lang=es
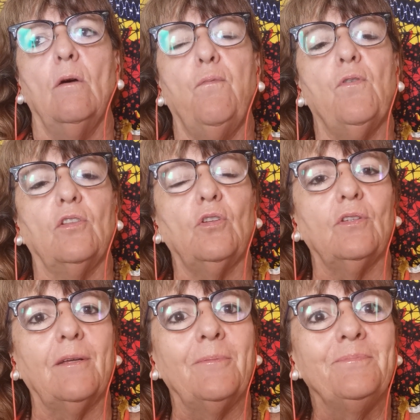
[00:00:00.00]

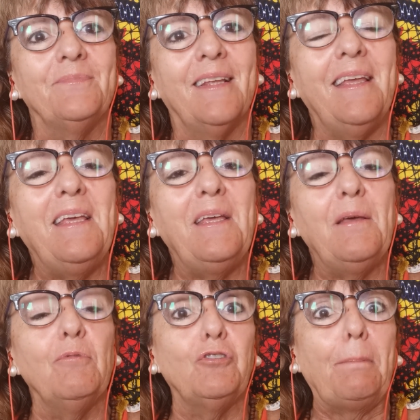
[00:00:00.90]
fuertote.
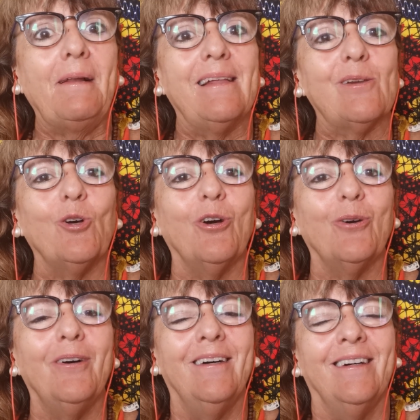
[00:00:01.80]
Y muchos
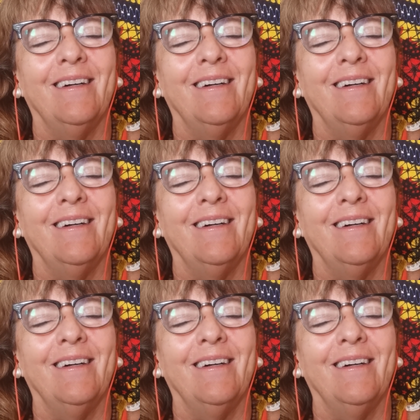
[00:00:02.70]
pelirrojos.